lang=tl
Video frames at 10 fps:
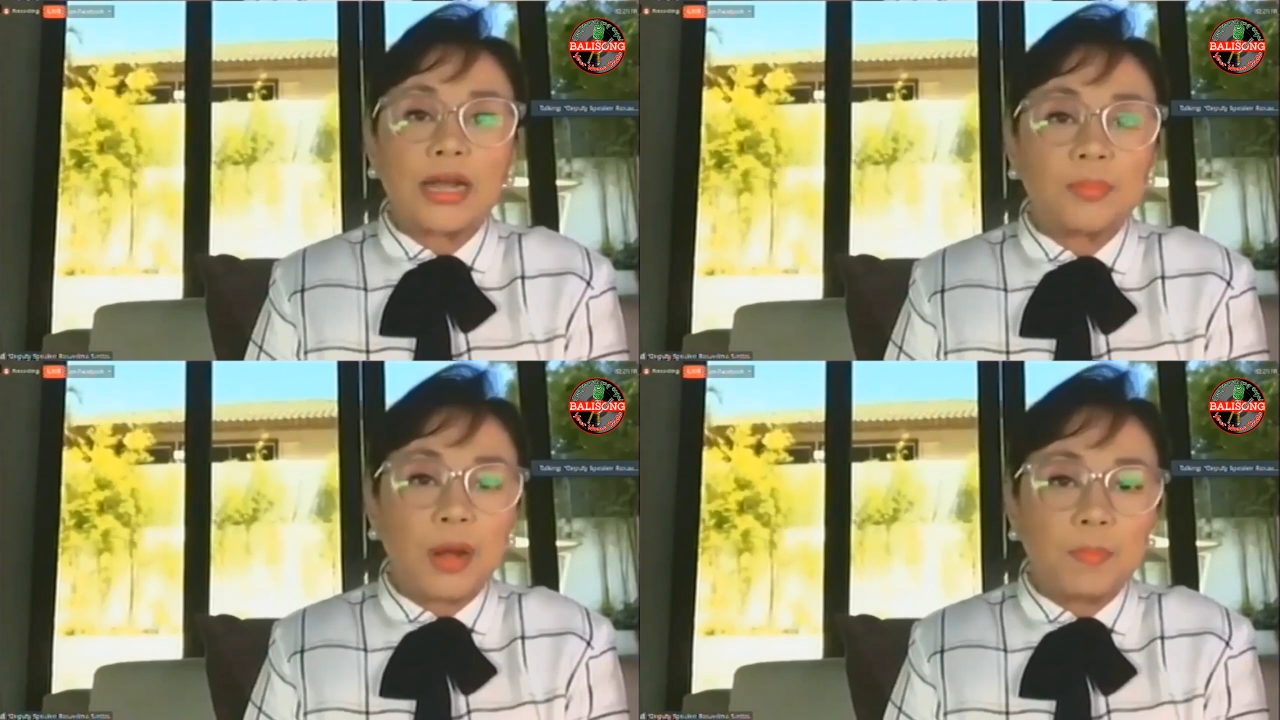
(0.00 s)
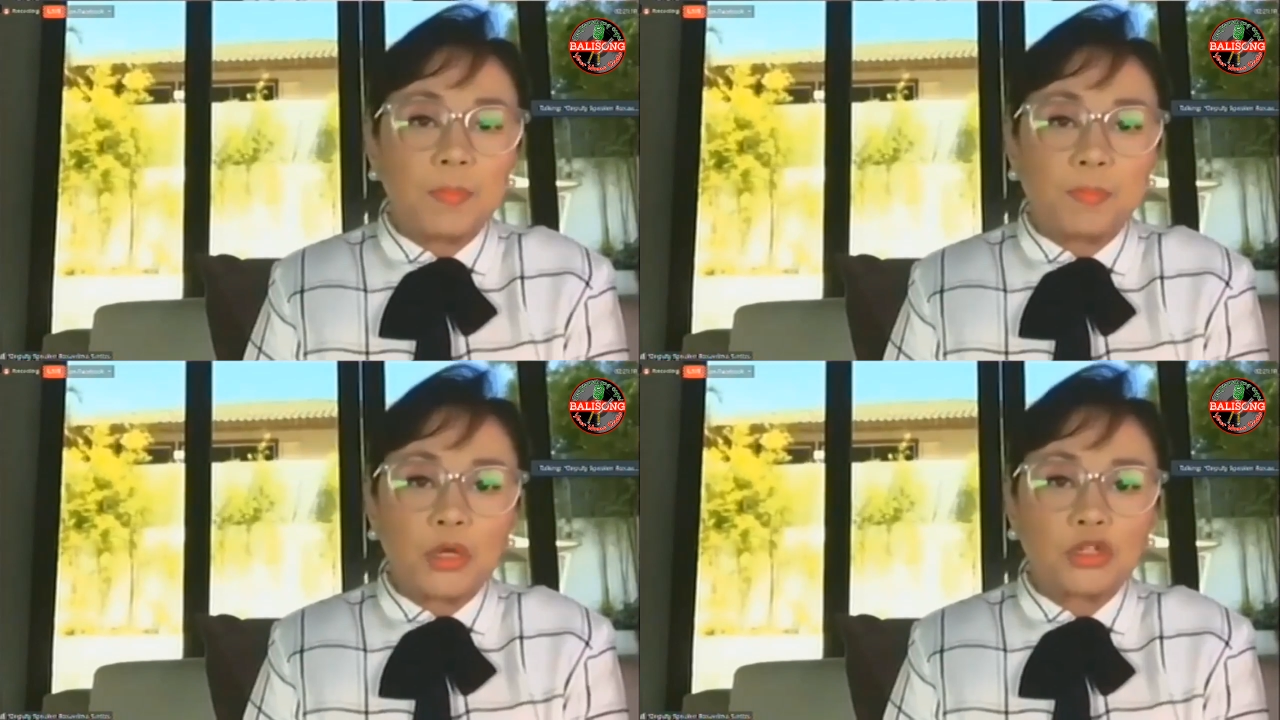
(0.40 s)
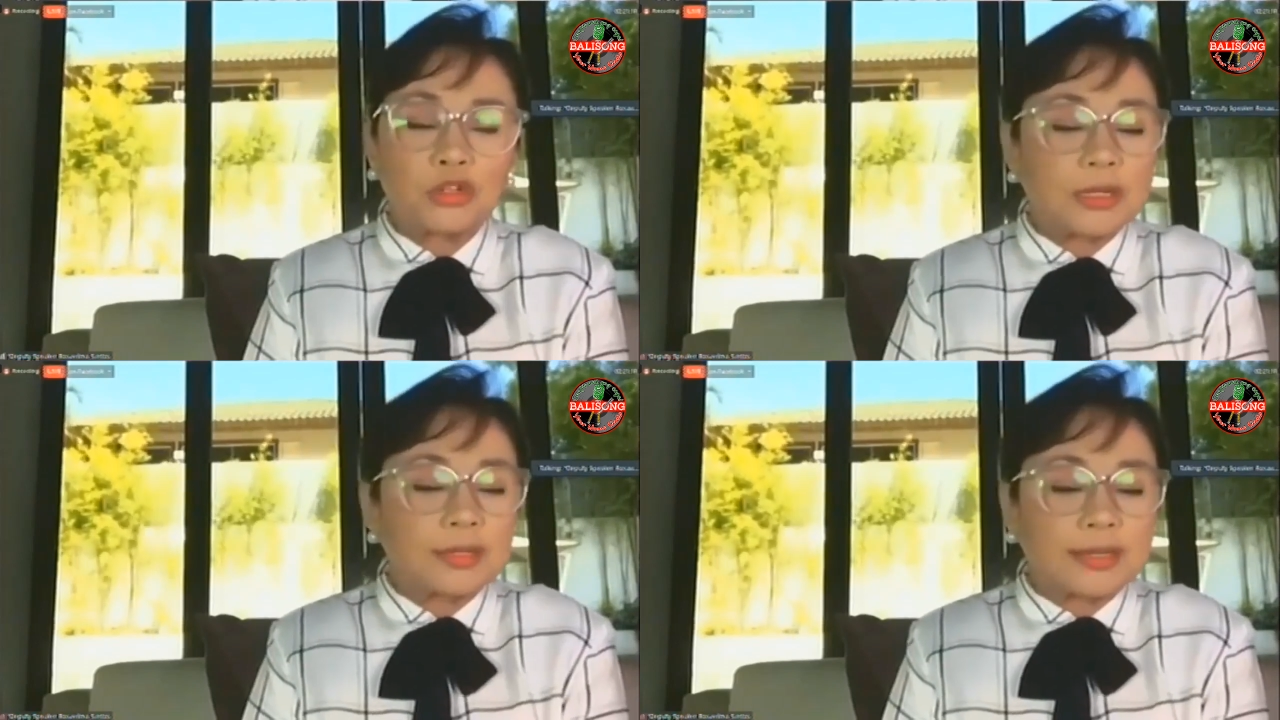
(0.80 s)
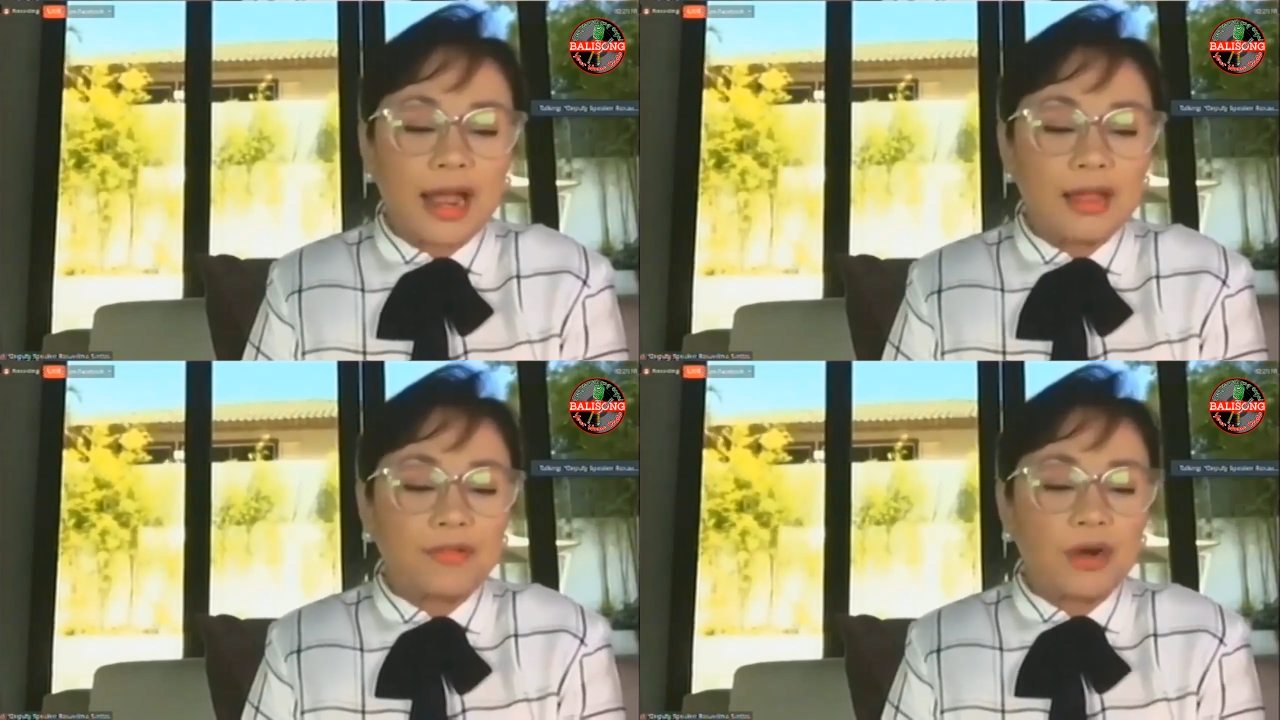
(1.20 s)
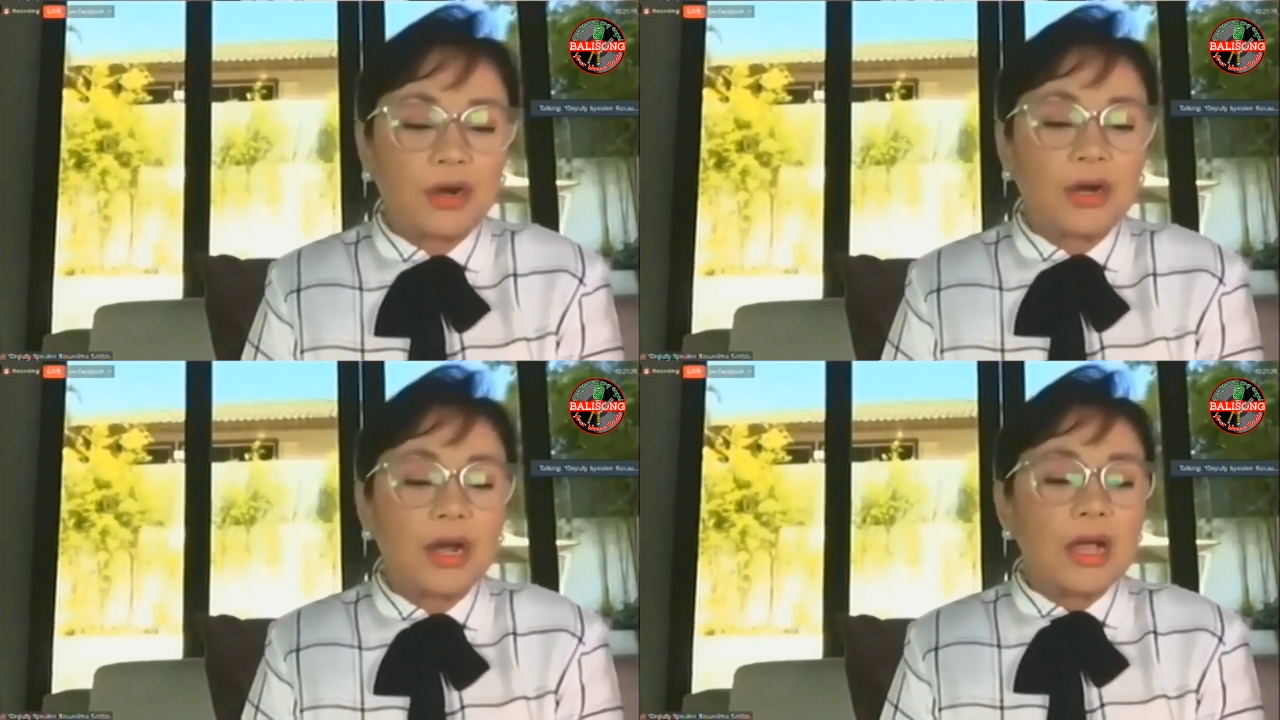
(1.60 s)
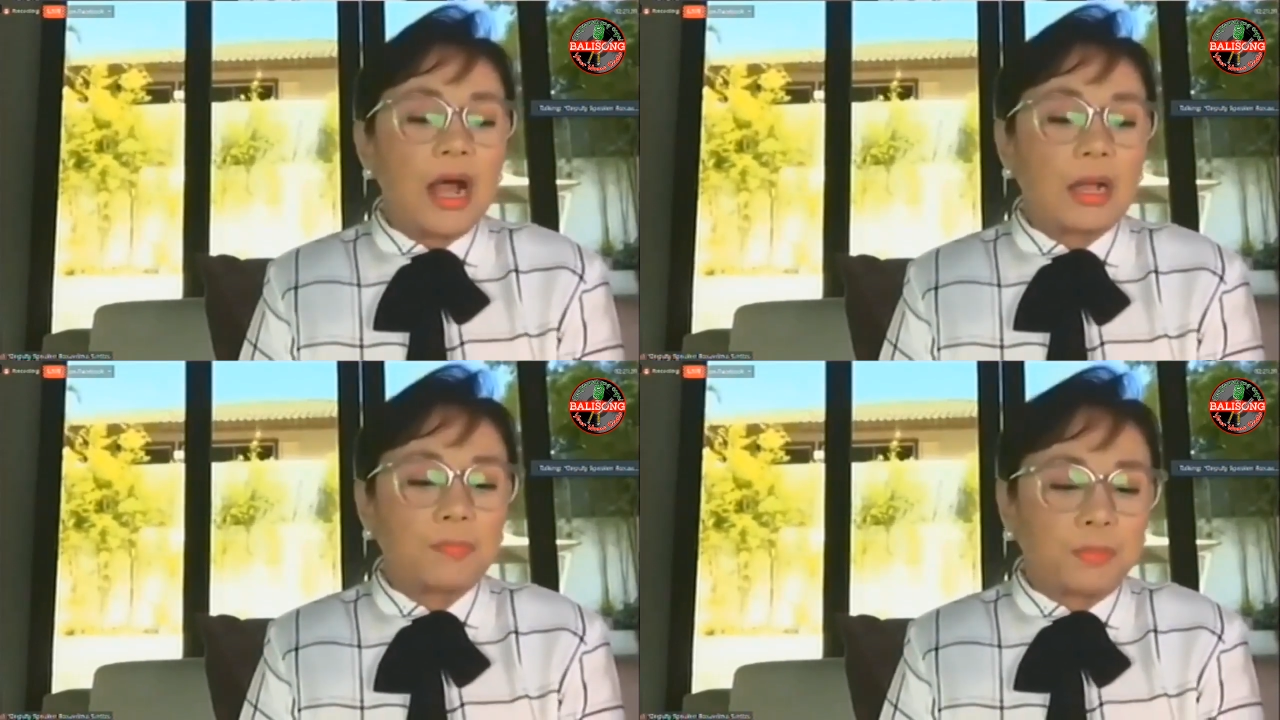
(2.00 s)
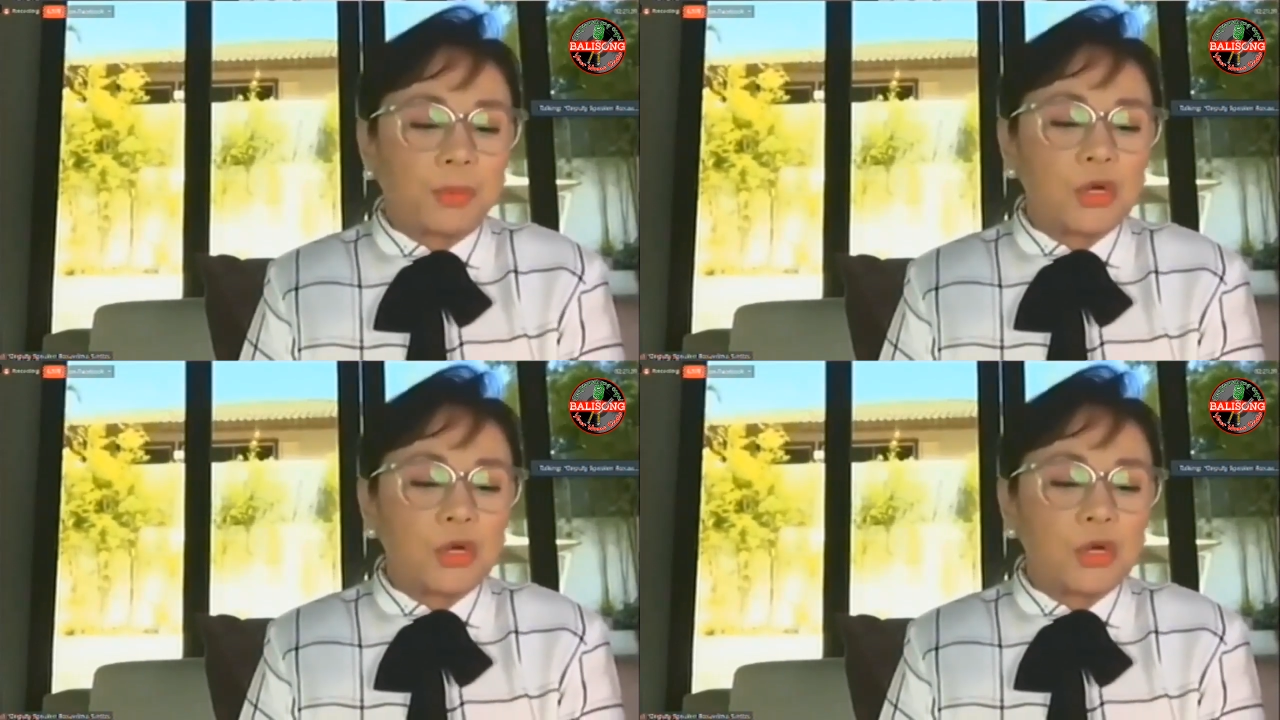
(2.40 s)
kasama na rin po ang kanilang mga personal driver